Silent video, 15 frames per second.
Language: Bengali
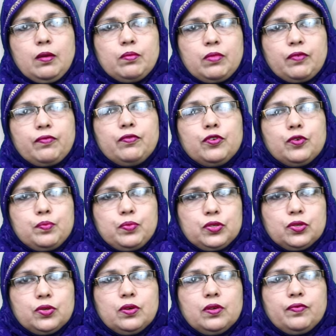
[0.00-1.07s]
বা ফ্লুইড
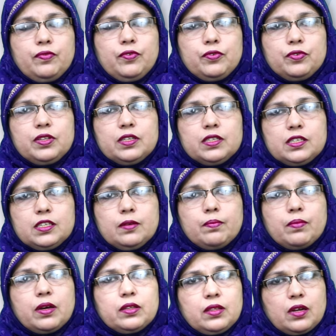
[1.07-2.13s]
প্রয়োজন হলে ফ্লুইড দিচ্ছি
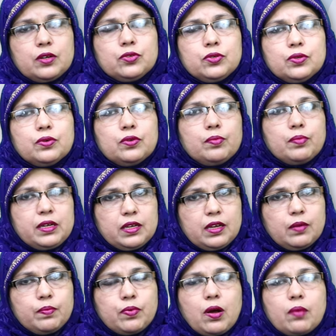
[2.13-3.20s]
বা তার জন্য কোনো
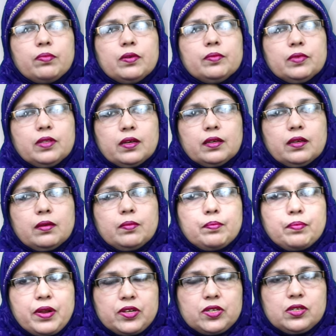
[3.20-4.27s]
মেডিকেল প্রবলেম থাকে
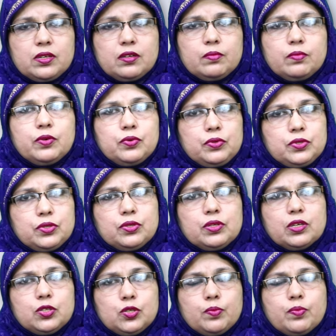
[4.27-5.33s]
প্রেশার বা অন্য যদি
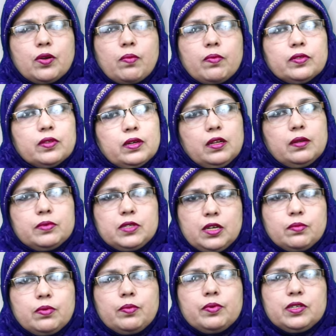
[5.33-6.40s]
কিছু প্রবলেম থাকলে আমি
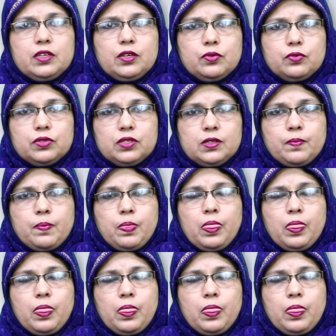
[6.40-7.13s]
সেইভাবে ট্রিট করছি